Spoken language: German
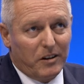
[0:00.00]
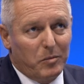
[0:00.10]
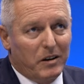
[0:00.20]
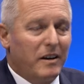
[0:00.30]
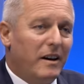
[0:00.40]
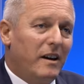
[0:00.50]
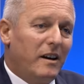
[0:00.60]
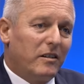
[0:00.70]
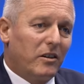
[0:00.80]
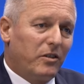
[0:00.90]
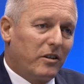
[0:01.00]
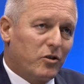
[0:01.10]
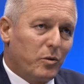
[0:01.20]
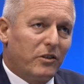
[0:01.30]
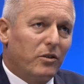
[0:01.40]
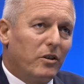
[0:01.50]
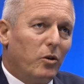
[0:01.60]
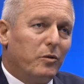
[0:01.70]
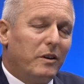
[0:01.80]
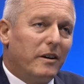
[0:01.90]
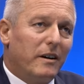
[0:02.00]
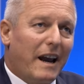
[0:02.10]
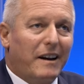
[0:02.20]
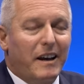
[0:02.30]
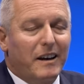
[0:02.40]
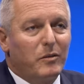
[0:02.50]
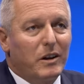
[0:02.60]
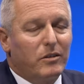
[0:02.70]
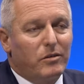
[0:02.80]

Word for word: ich nämlich, dass sich Schwarz und Rot wieder einhängen wird,